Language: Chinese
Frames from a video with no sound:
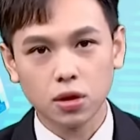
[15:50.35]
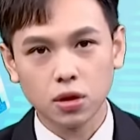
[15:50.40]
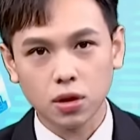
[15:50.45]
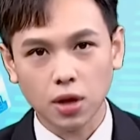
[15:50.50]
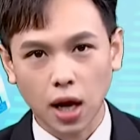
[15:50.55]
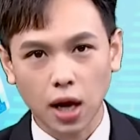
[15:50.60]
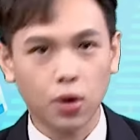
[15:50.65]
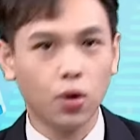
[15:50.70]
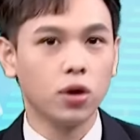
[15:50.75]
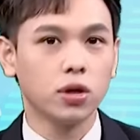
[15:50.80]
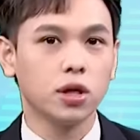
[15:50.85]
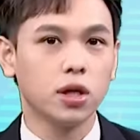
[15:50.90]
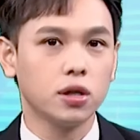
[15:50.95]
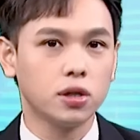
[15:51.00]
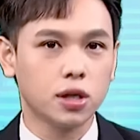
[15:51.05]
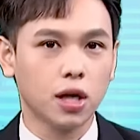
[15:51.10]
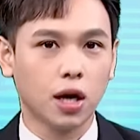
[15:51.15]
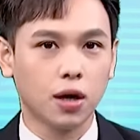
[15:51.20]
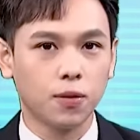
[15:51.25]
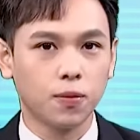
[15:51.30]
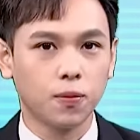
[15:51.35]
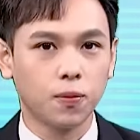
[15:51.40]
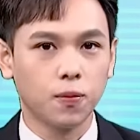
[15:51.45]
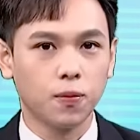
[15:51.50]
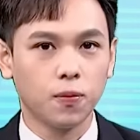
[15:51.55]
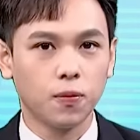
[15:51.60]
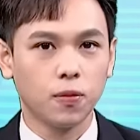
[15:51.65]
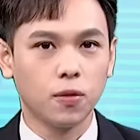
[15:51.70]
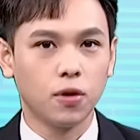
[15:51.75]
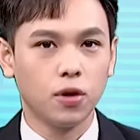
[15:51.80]
台光电涨，
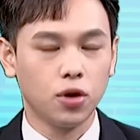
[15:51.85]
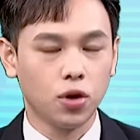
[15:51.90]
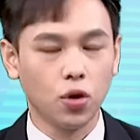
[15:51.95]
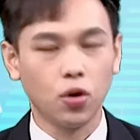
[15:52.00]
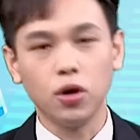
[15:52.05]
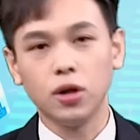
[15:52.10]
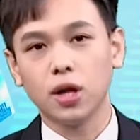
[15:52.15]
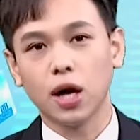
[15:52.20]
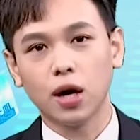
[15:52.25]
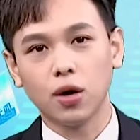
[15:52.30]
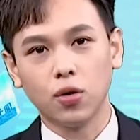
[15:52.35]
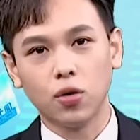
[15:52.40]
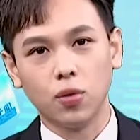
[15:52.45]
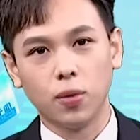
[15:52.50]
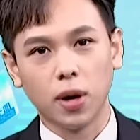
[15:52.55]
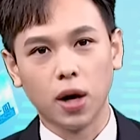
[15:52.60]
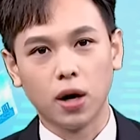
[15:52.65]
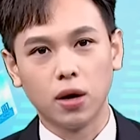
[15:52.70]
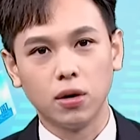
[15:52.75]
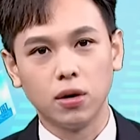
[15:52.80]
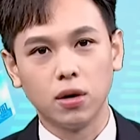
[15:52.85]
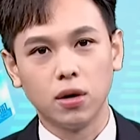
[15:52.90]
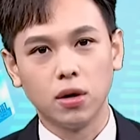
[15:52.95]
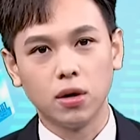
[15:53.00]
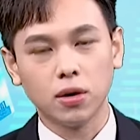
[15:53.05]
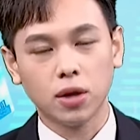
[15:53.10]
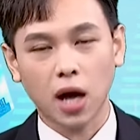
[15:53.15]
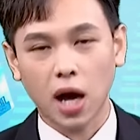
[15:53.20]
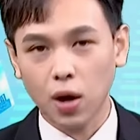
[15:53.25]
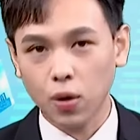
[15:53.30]
有一档股票
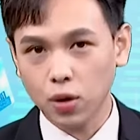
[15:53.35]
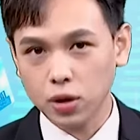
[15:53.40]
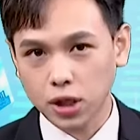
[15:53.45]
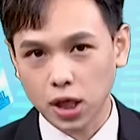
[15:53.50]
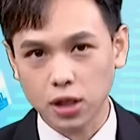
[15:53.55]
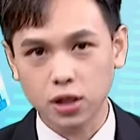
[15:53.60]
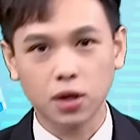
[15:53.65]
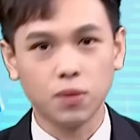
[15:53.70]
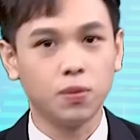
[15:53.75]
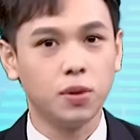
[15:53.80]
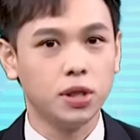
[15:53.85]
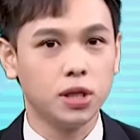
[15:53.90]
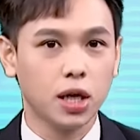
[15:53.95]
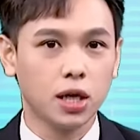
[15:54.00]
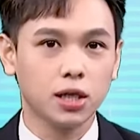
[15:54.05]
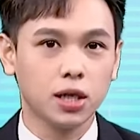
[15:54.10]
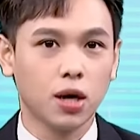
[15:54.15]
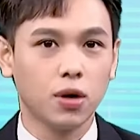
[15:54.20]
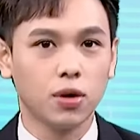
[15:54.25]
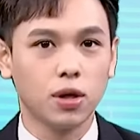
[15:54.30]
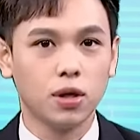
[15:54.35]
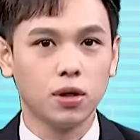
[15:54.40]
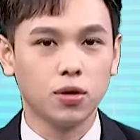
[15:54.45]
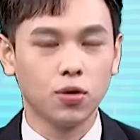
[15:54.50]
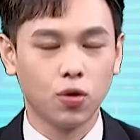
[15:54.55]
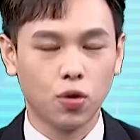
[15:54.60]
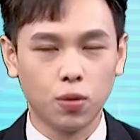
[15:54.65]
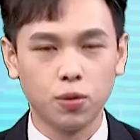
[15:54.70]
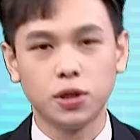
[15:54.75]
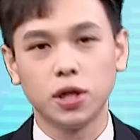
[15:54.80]
它会产生比价效应。
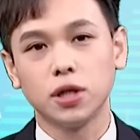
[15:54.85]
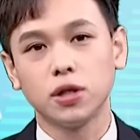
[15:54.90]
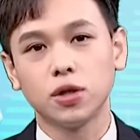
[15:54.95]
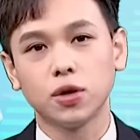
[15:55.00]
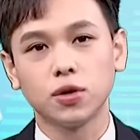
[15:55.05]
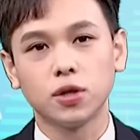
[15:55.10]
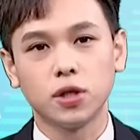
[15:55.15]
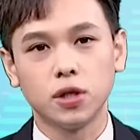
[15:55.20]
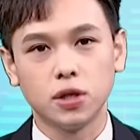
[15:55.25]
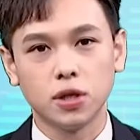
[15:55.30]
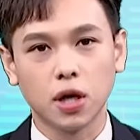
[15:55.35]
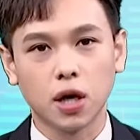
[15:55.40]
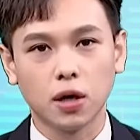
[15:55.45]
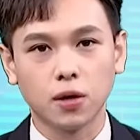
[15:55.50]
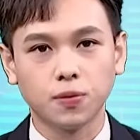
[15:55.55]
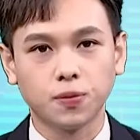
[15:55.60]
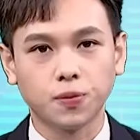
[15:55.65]
我们先休息一下。